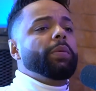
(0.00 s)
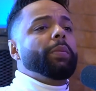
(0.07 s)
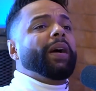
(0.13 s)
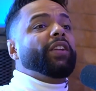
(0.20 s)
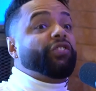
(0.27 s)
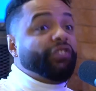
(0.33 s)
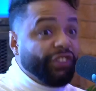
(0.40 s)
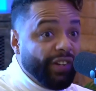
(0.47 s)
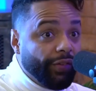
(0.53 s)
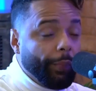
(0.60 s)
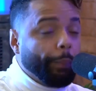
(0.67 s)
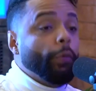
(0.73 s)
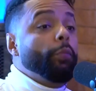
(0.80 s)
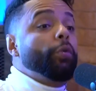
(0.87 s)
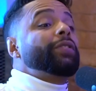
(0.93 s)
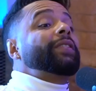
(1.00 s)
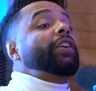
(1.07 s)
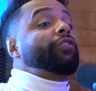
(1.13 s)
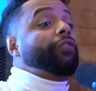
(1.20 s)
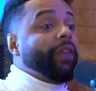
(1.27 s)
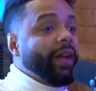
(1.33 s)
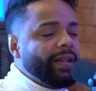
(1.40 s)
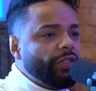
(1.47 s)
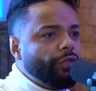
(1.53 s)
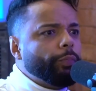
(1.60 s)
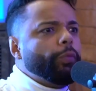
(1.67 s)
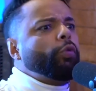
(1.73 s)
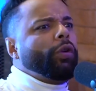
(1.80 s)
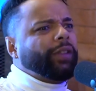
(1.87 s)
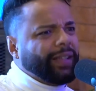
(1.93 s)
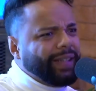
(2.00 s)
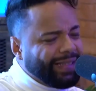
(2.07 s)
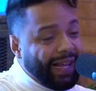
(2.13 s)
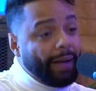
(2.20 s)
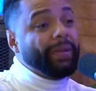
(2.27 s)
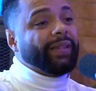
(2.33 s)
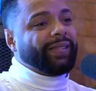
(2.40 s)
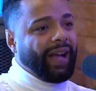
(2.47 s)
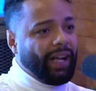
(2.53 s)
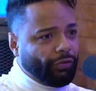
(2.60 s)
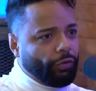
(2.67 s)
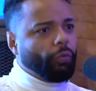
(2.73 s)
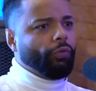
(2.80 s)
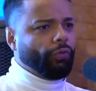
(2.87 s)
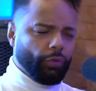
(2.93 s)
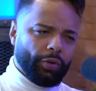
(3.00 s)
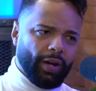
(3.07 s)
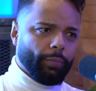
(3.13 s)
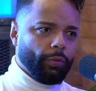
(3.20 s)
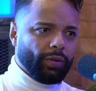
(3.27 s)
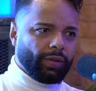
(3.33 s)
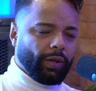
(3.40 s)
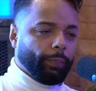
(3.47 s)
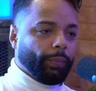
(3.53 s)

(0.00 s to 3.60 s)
me mantive por muitas vezes por conta das amizades que eu construí na música.